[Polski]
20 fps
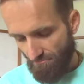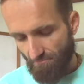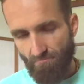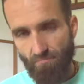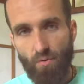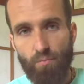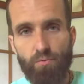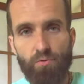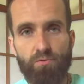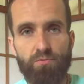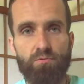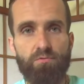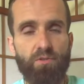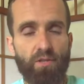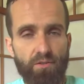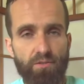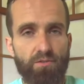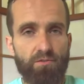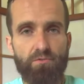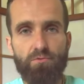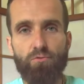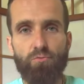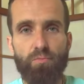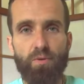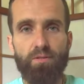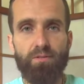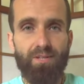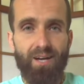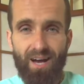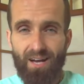Po prostu ten
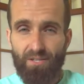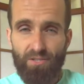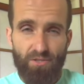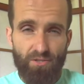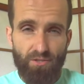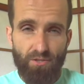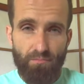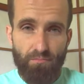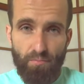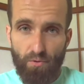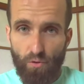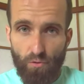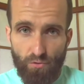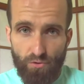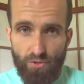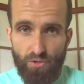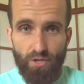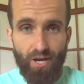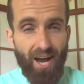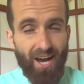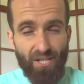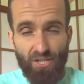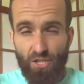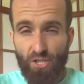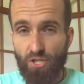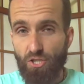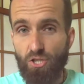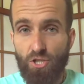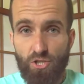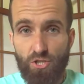instrument aż się prosi, aż
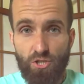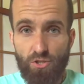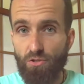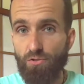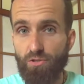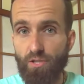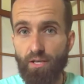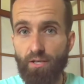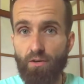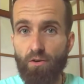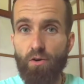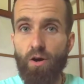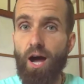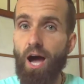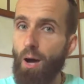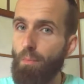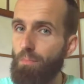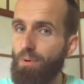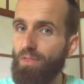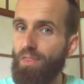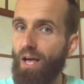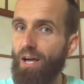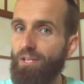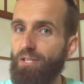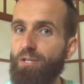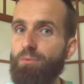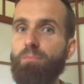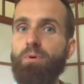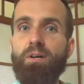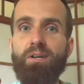krzyczy do tego, aby na
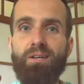nim